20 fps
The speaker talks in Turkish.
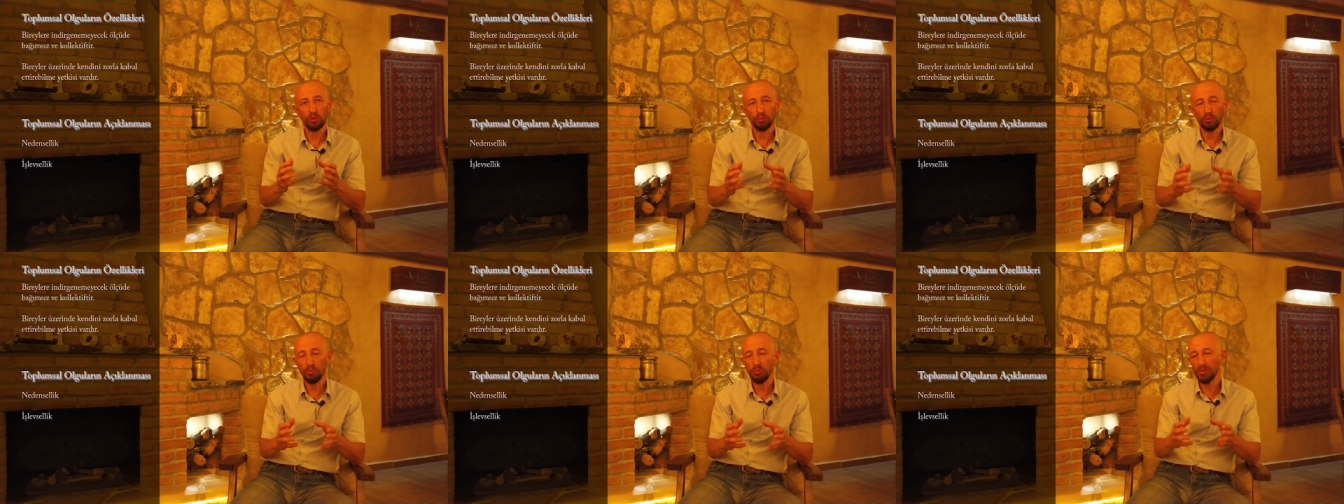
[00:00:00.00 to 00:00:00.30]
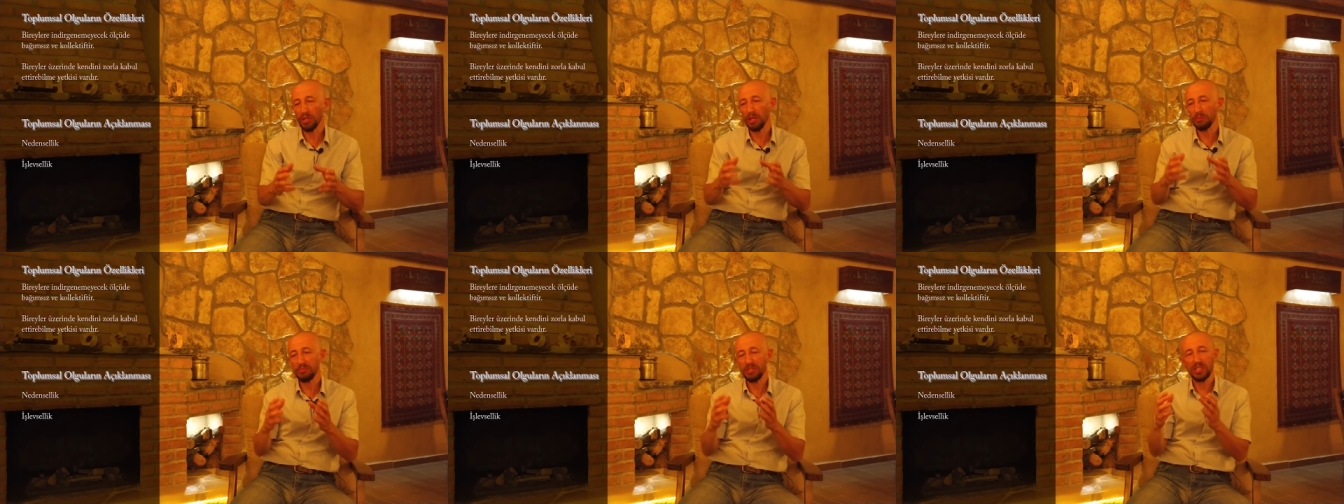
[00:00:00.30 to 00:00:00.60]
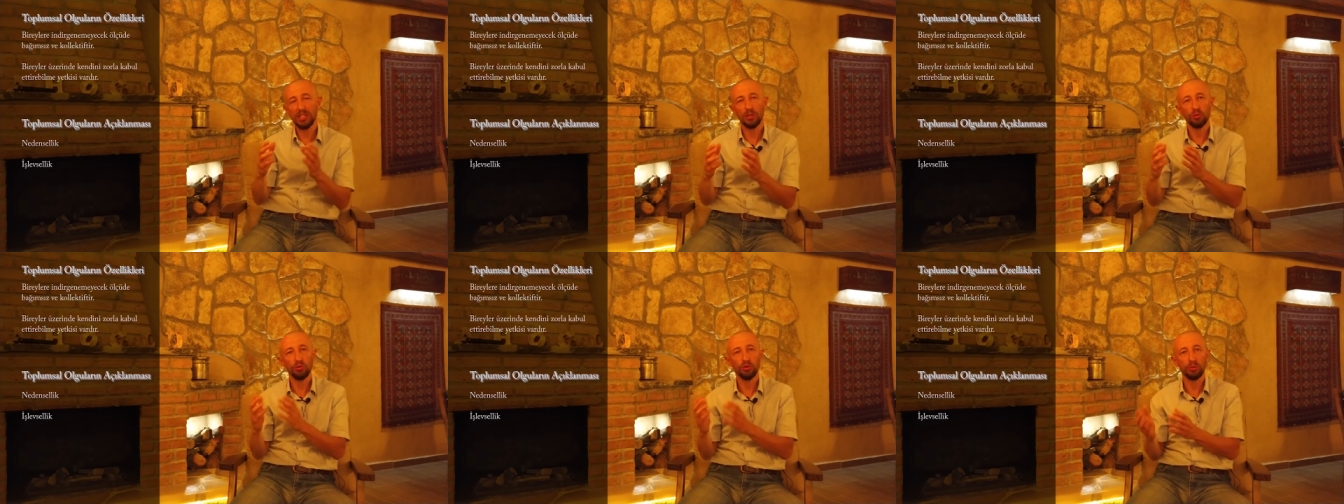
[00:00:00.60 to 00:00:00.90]
toplumsal
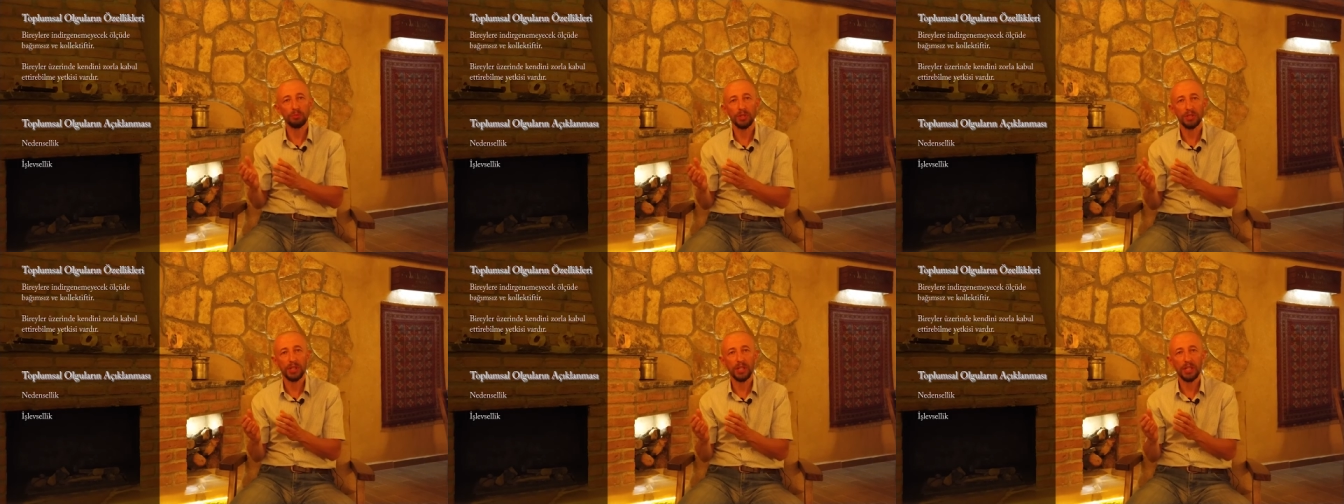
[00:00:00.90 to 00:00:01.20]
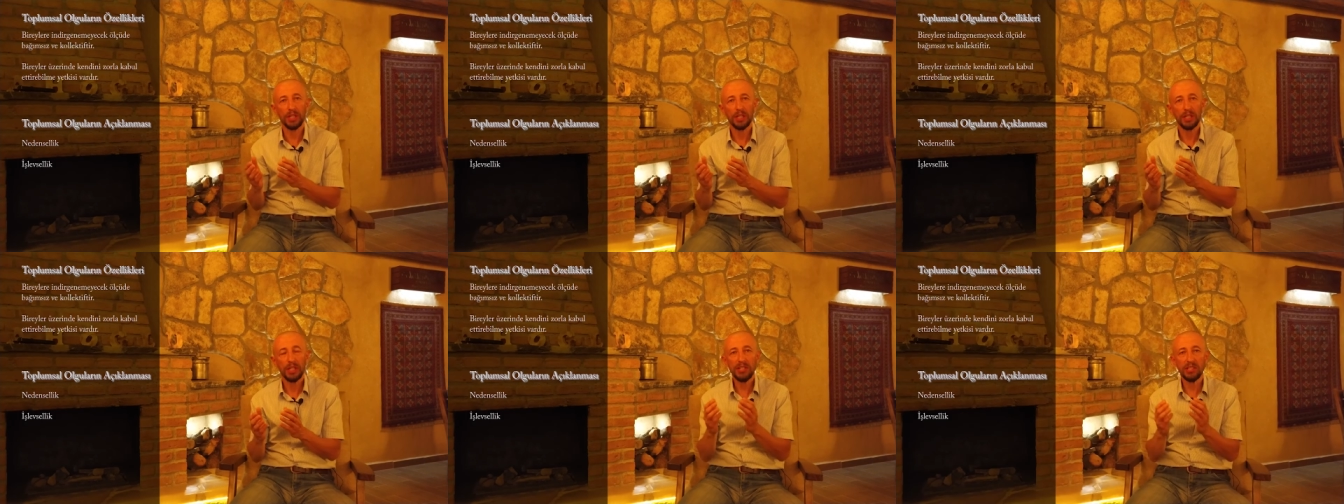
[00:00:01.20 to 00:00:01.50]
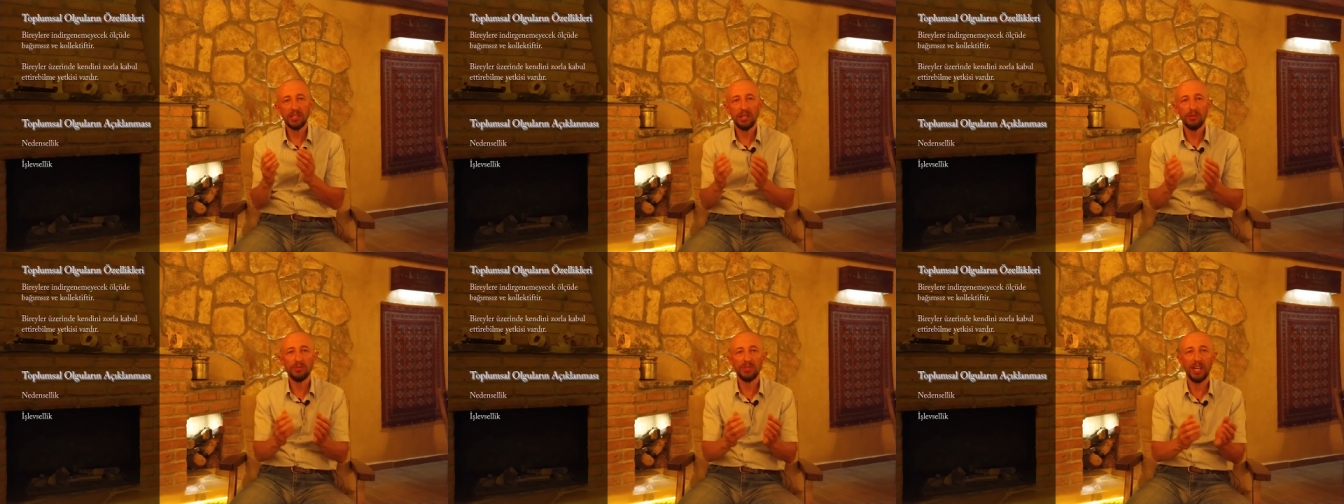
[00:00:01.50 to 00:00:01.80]
birliği kurmada
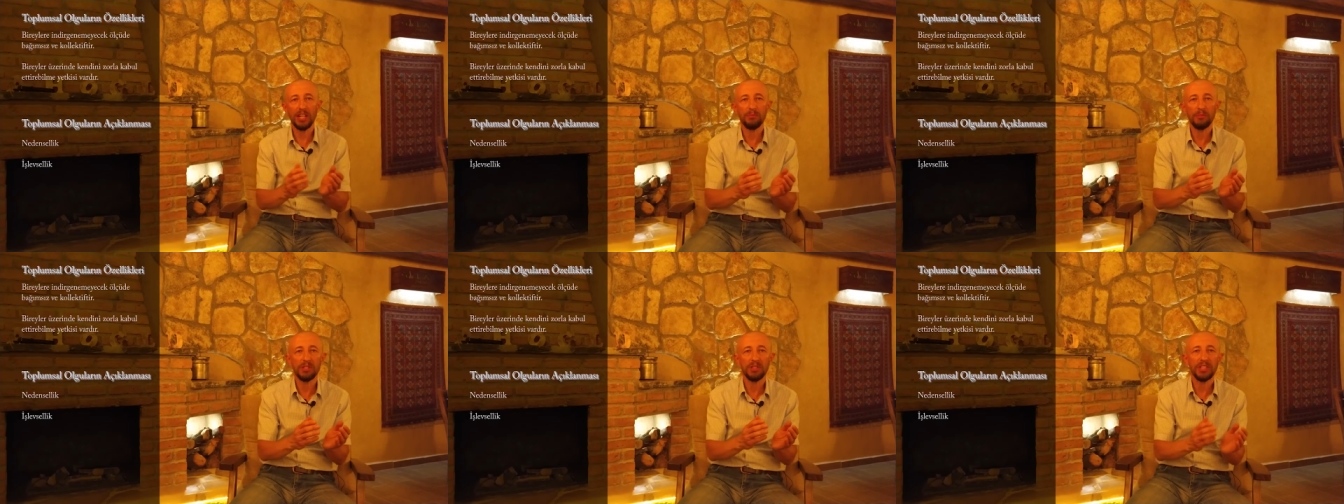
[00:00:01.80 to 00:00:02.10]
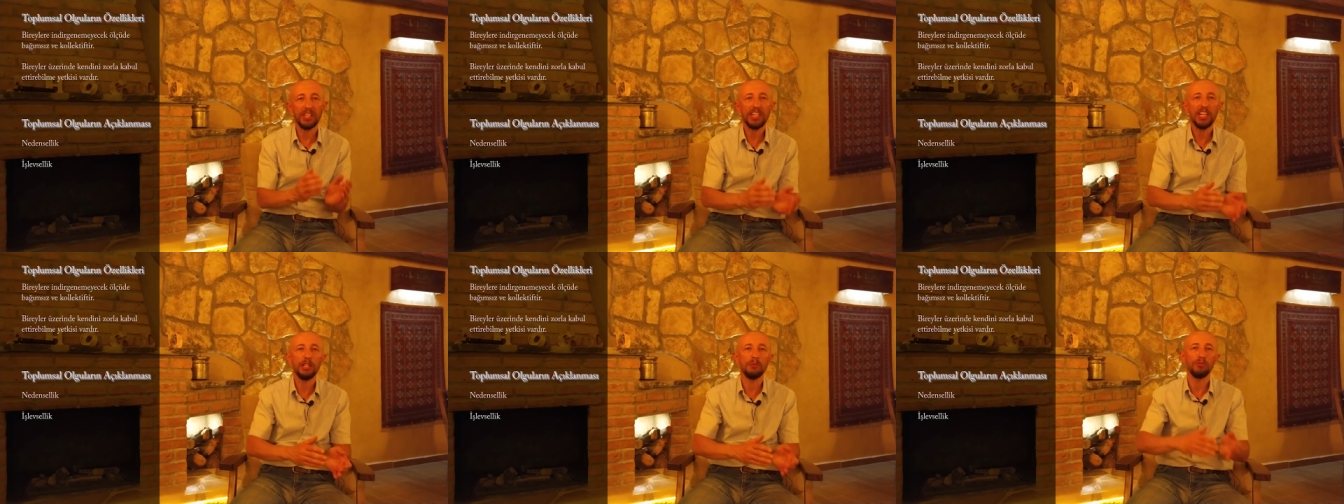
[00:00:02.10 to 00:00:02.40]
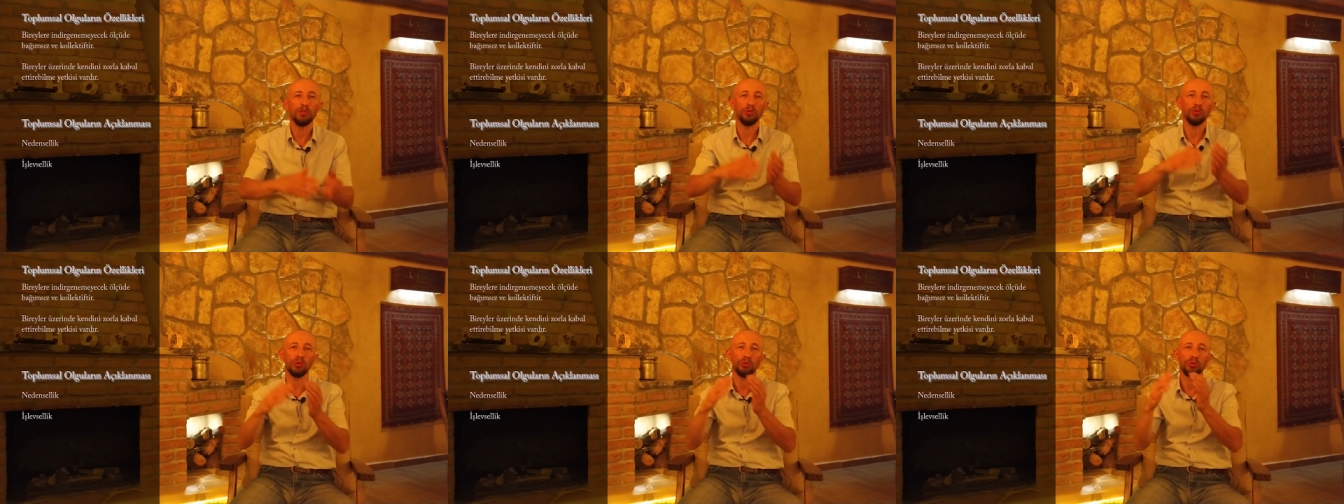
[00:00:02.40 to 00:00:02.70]
işlevsel mi değil
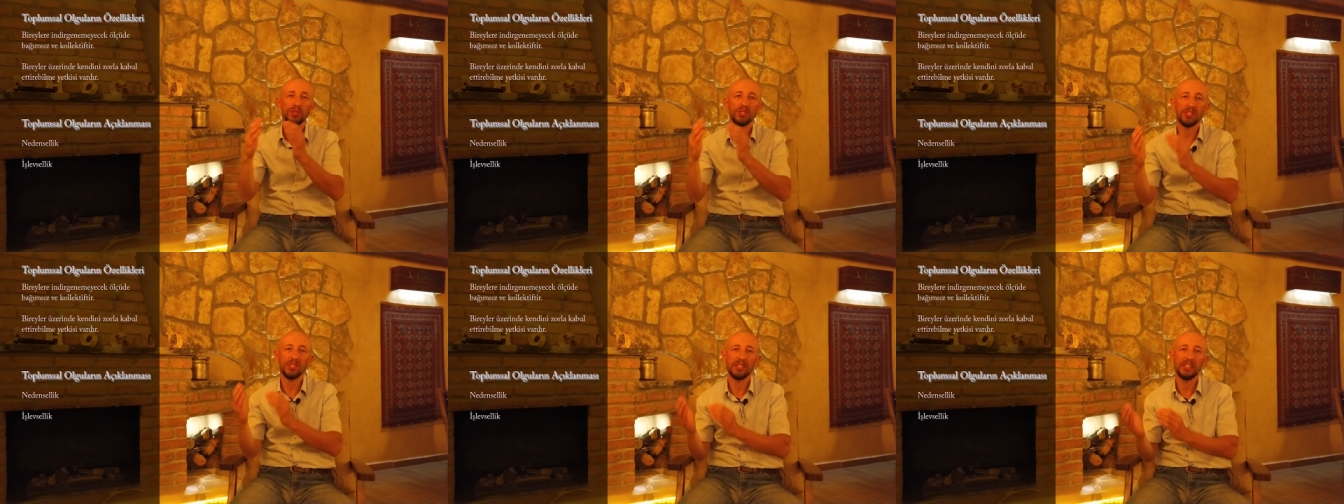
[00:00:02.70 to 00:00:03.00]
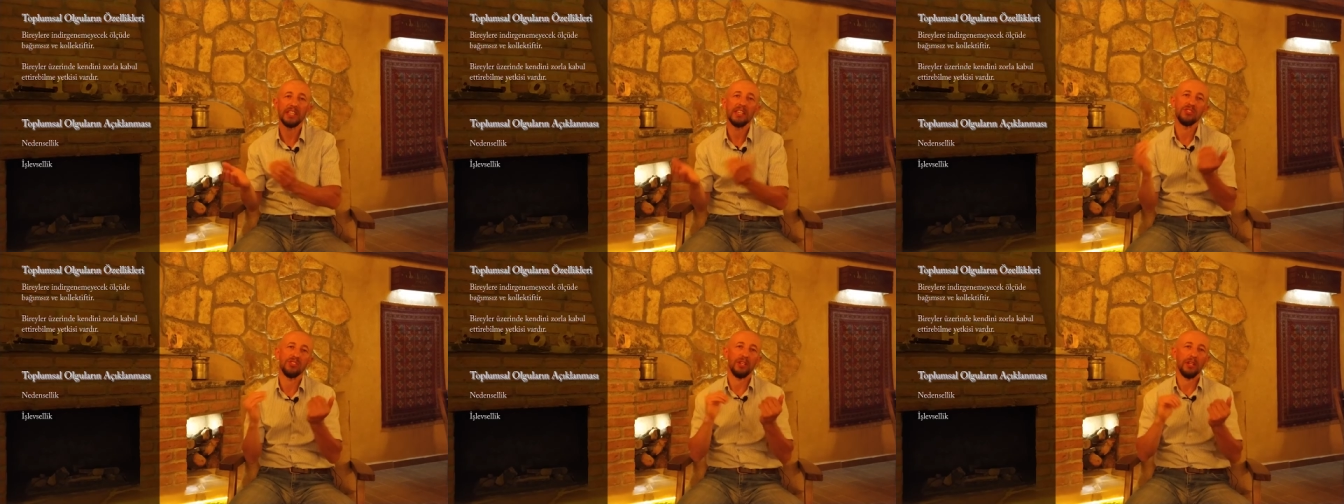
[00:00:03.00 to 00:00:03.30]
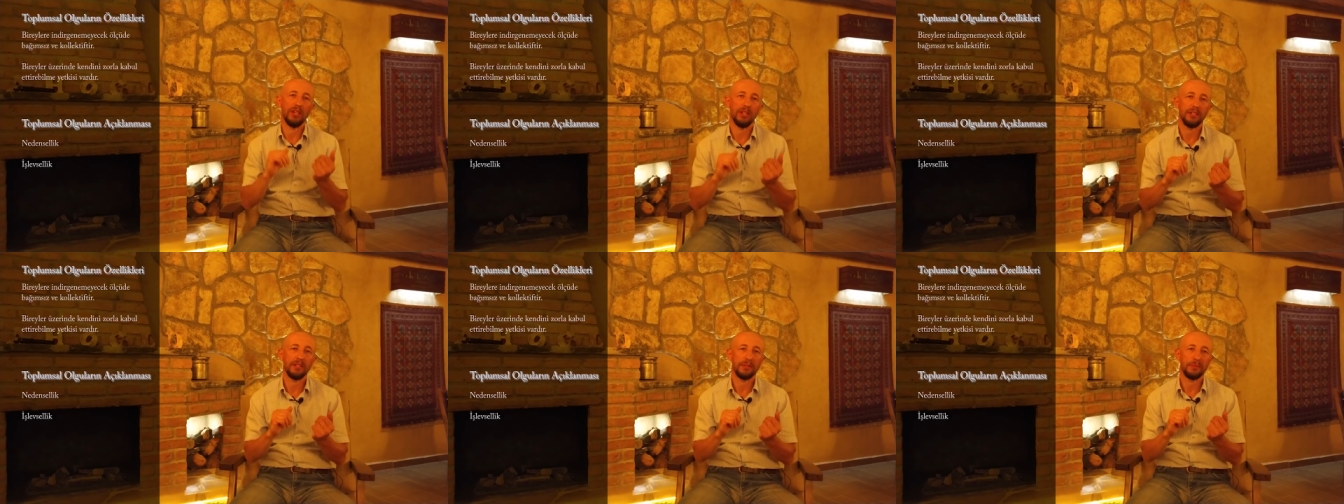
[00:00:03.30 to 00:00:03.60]
mi işlevselliği noktasında
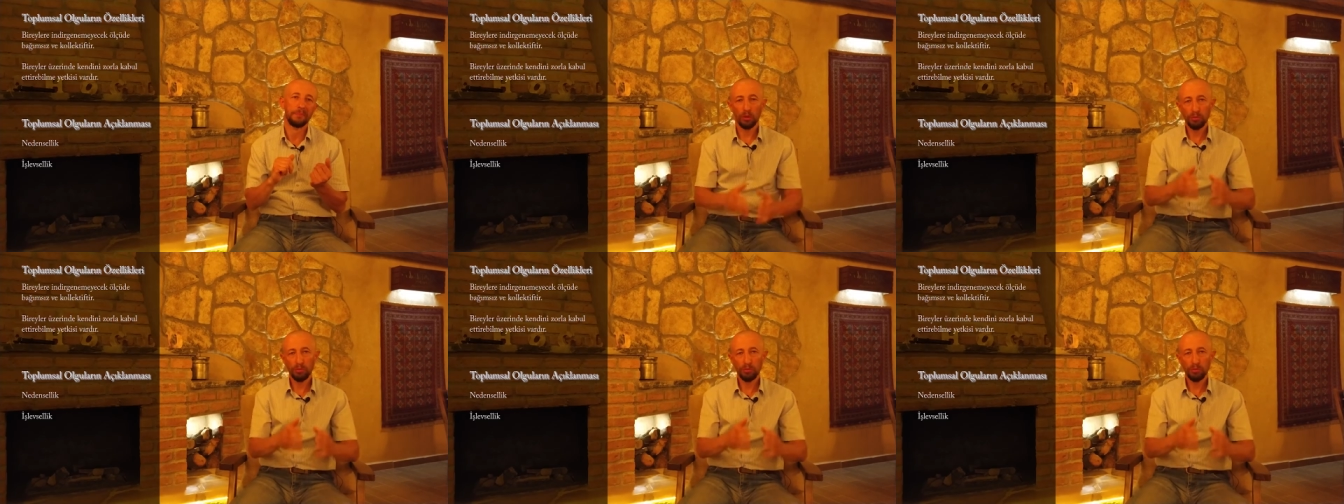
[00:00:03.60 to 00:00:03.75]
inceler.